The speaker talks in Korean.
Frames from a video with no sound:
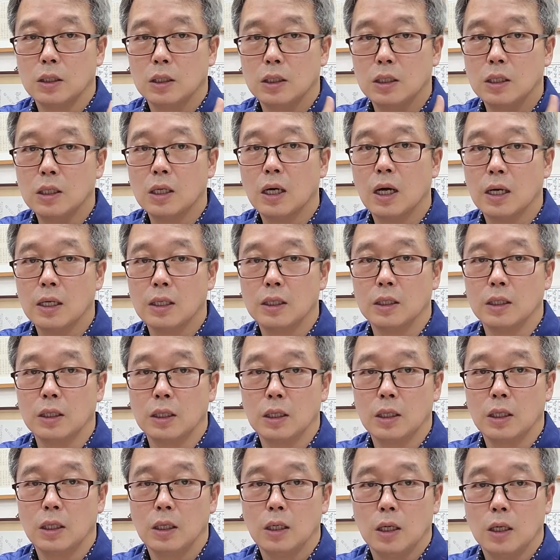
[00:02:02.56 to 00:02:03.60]
극하근
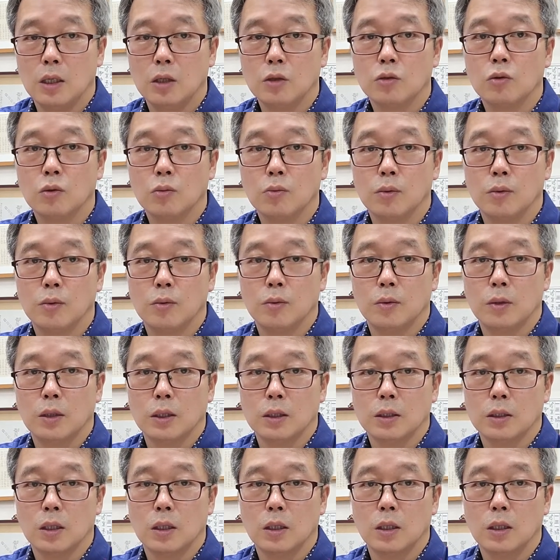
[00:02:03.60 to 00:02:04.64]
이쪽
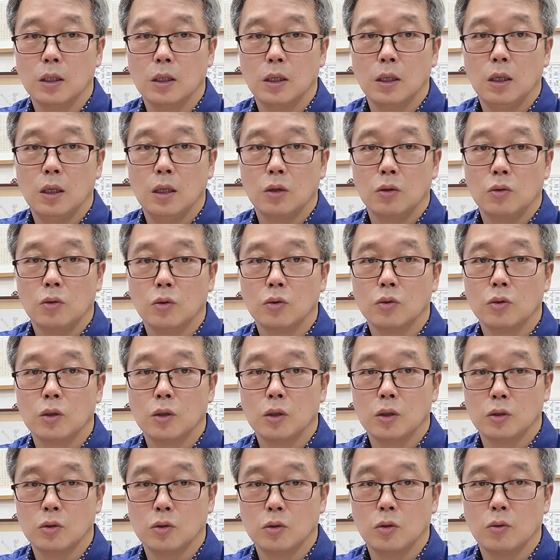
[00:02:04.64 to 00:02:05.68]
부분에서
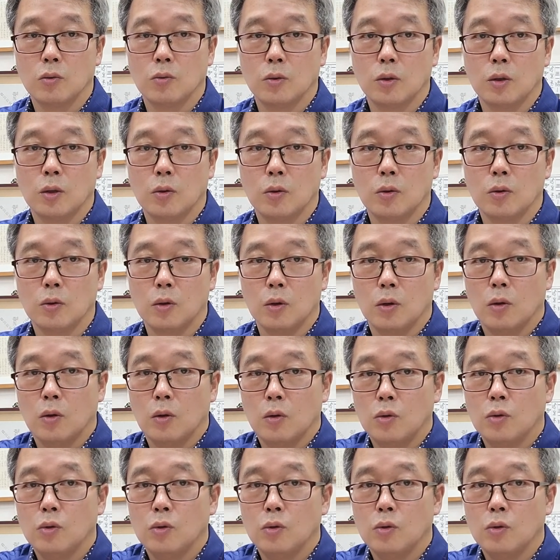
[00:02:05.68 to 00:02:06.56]
통증을 조금 더 오고요.